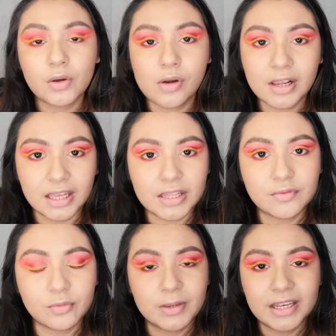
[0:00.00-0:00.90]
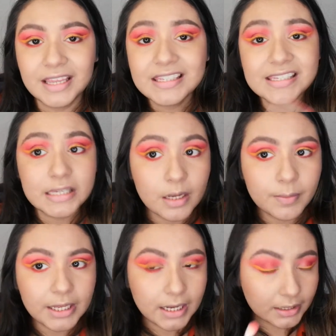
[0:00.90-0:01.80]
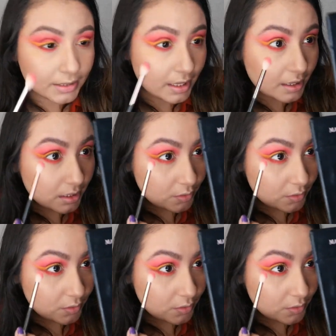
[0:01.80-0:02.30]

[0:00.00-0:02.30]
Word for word: con la que difuminé sin aplicar nada y